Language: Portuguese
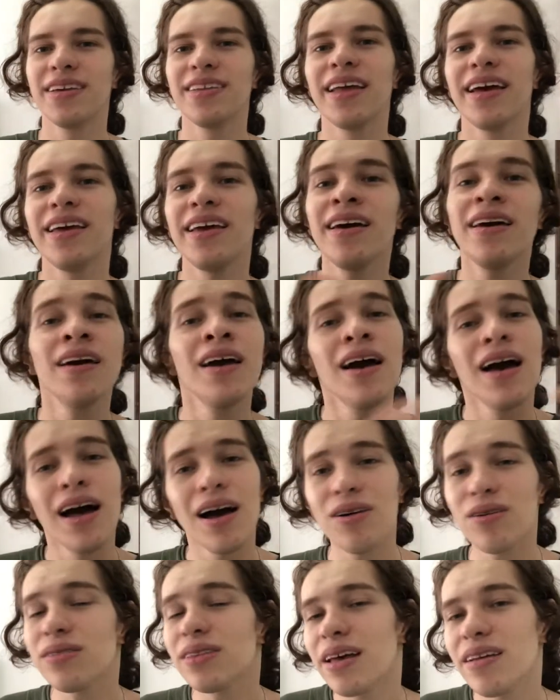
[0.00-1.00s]
E daí
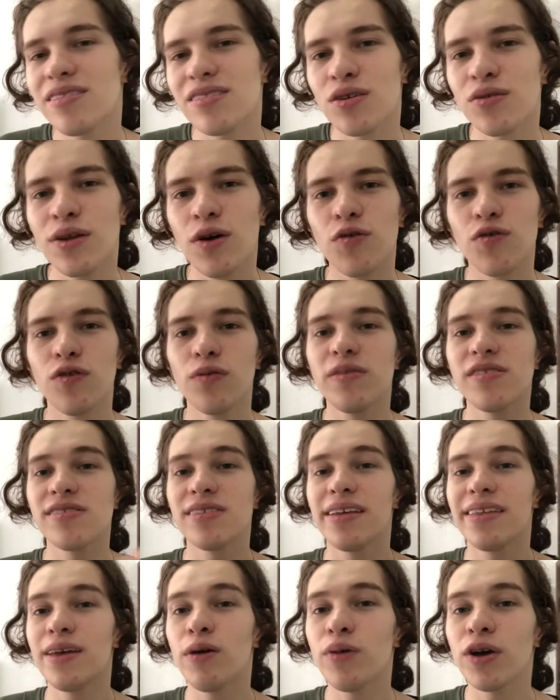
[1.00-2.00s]
acontece que o Naofumi
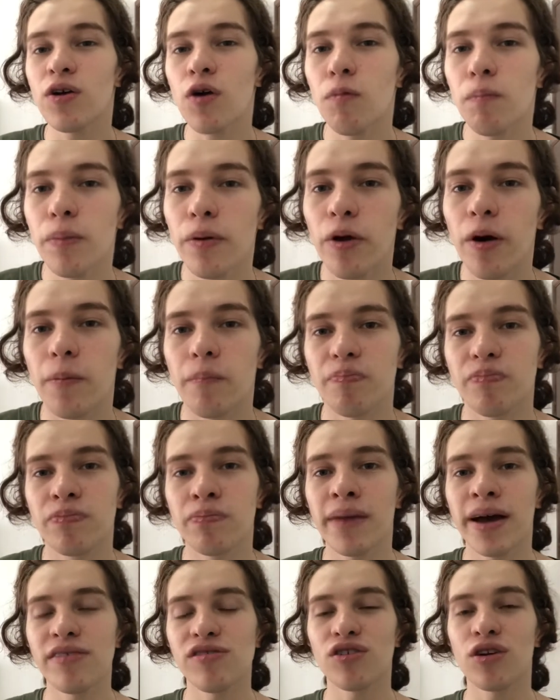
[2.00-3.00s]
cedeu e comprou,
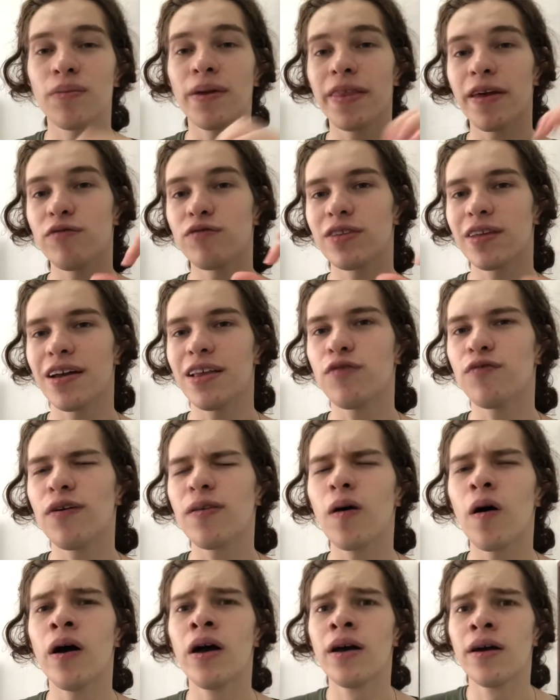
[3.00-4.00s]
mas como a Raftalia
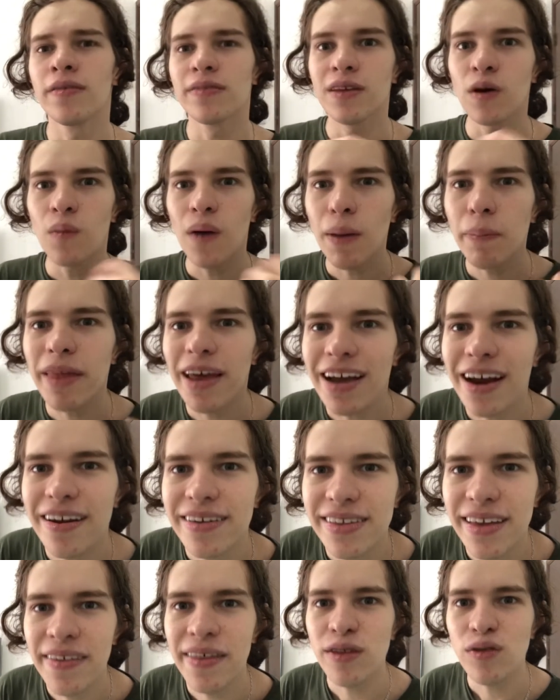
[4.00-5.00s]
falou, não abra a
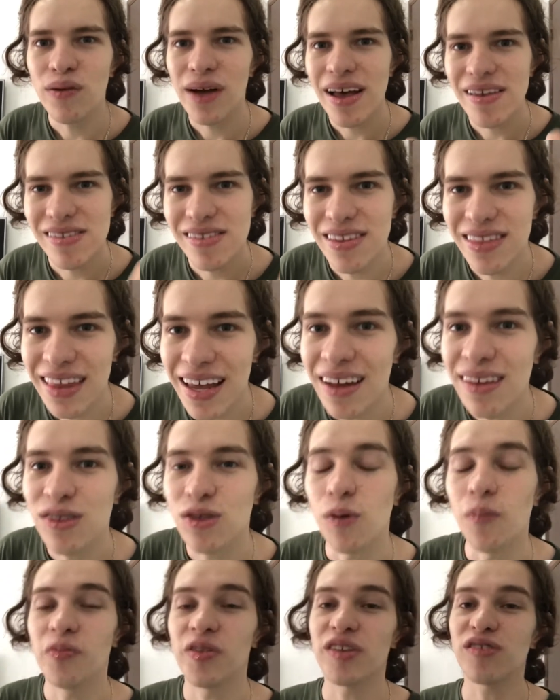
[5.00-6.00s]
carteira, não gaste
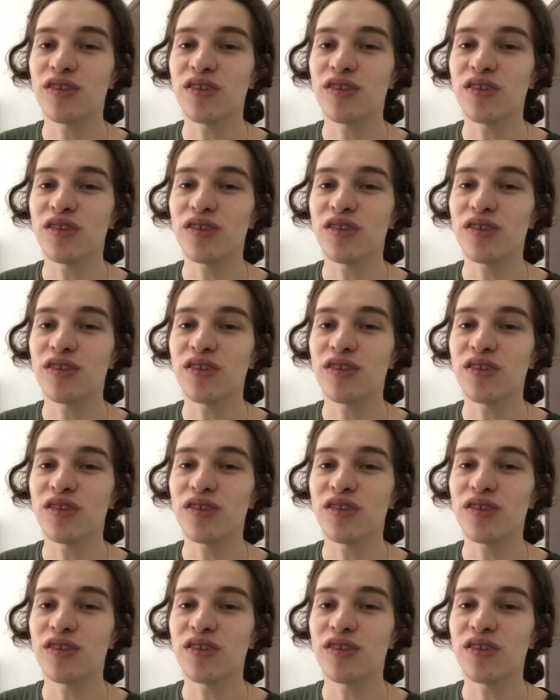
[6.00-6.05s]
tanto.